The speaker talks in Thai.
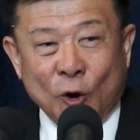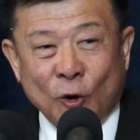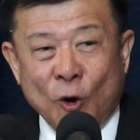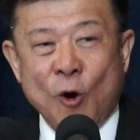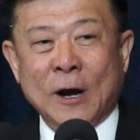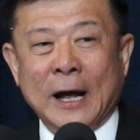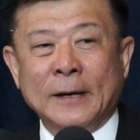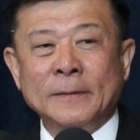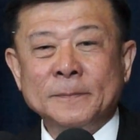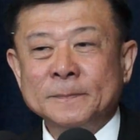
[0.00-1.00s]
อรองกัน
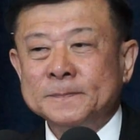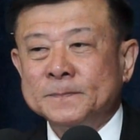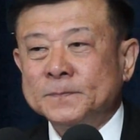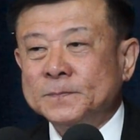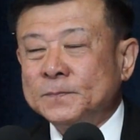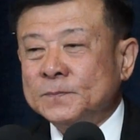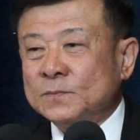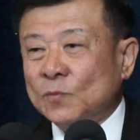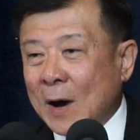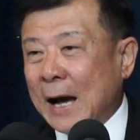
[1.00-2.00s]

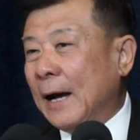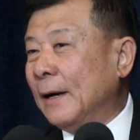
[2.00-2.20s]
ว่า